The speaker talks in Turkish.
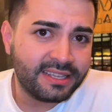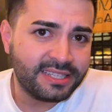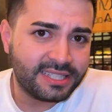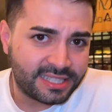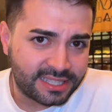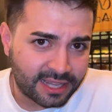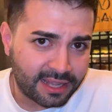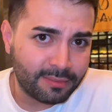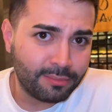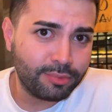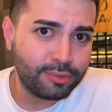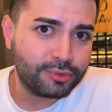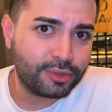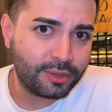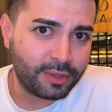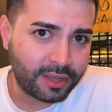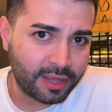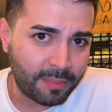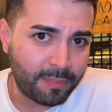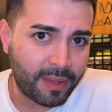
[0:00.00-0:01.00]

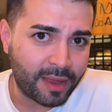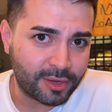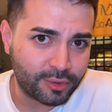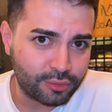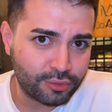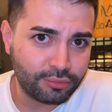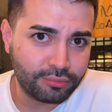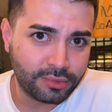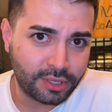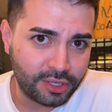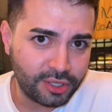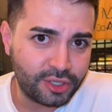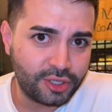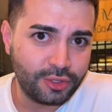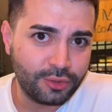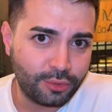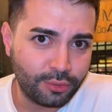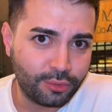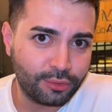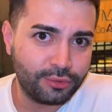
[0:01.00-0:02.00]
İstanbul'da hep Erzurumlar
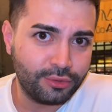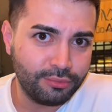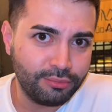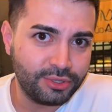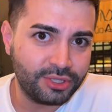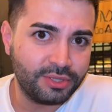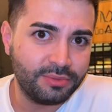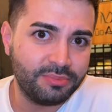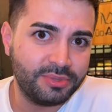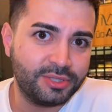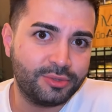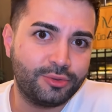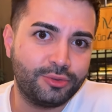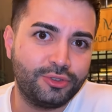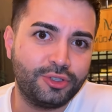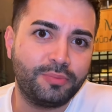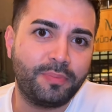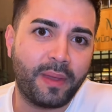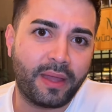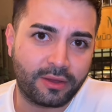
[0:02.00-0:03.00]
içinde olduğum için biz
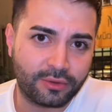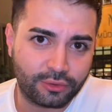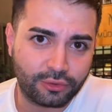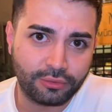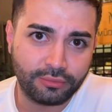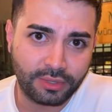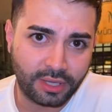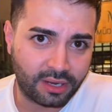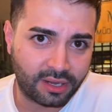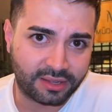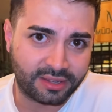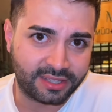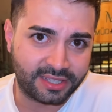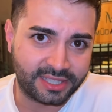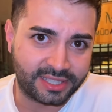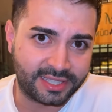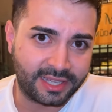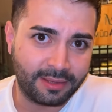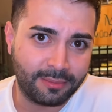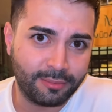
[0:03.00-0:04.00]
küçük bir Erzurum yarattık
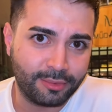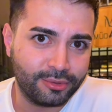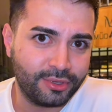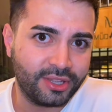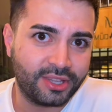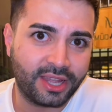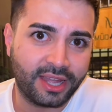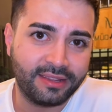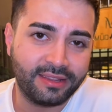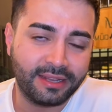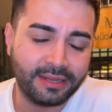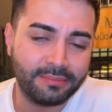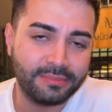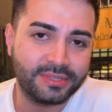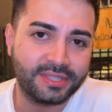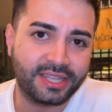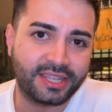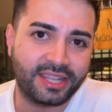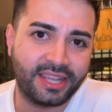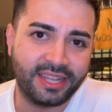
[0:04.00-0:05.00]
İstanbul'da. Kendi
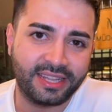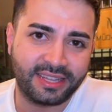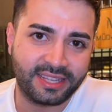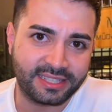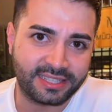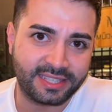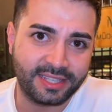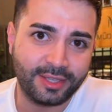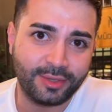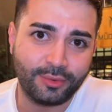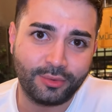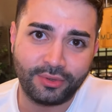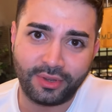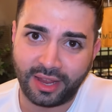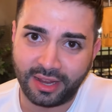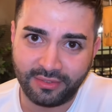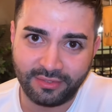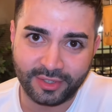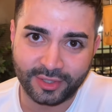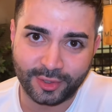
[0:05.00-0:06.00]
aramızda ketesi, un
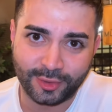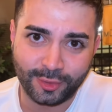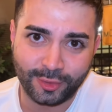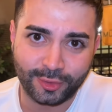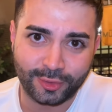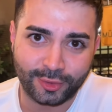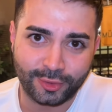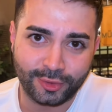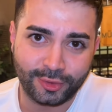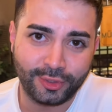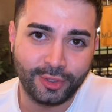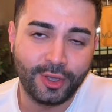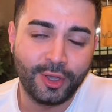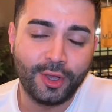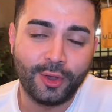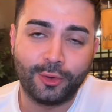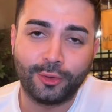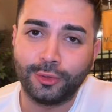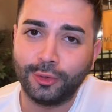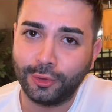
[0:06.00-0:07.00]
elvası olsun,
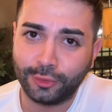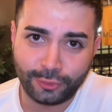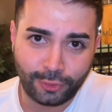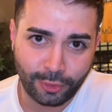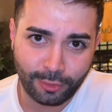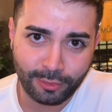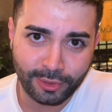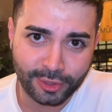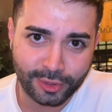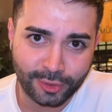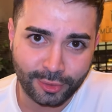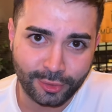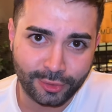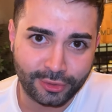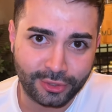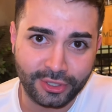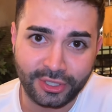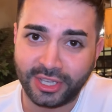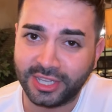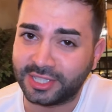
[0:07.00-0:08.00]
lor dolması
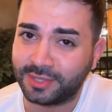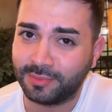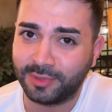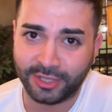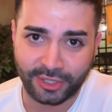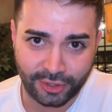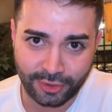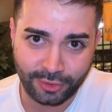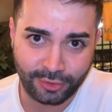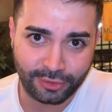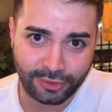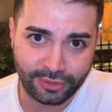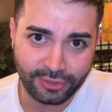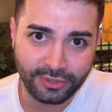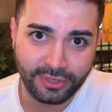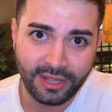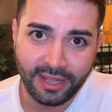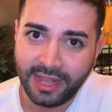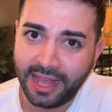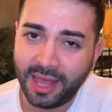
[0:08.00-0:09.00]
olsun, kesme aşı olsun.
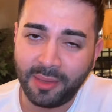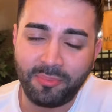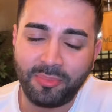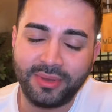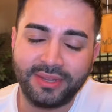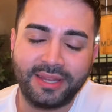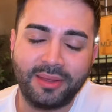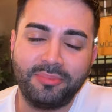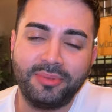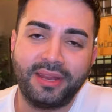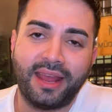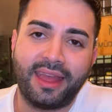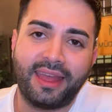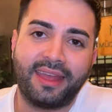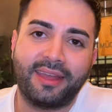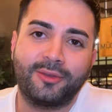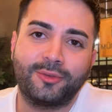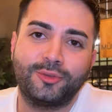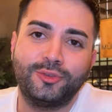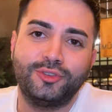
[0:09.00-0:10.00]
Hep birlikte bir
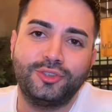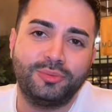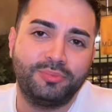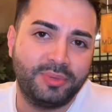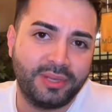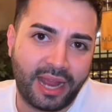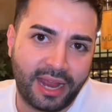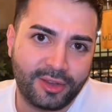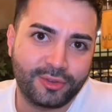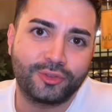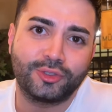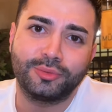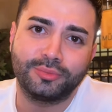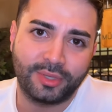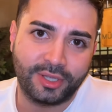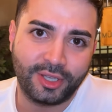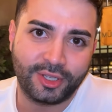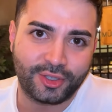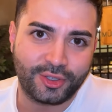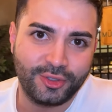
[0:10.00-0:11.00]
e, küçük bir Erzurum'da
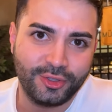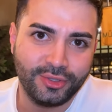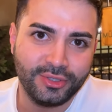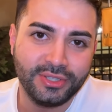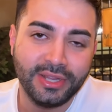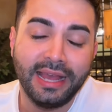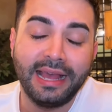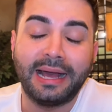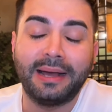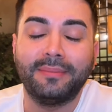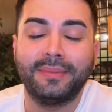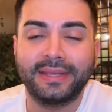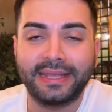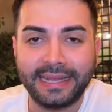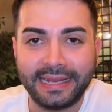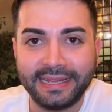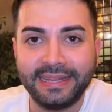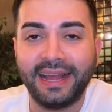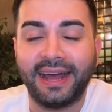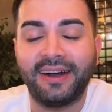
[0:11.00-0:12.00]
yaşıyoruz. Ama
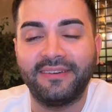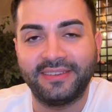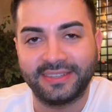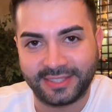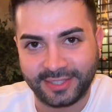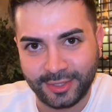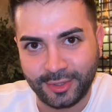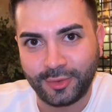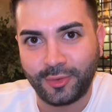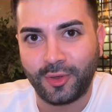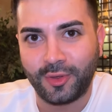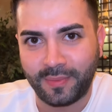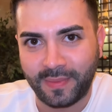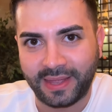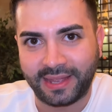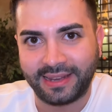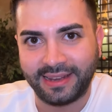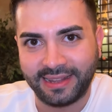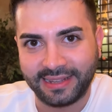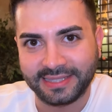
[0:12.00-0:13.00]
yine de havasını
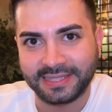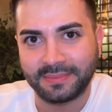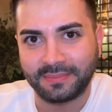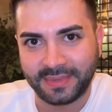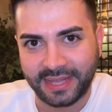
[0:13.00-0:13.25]
görmek lazım.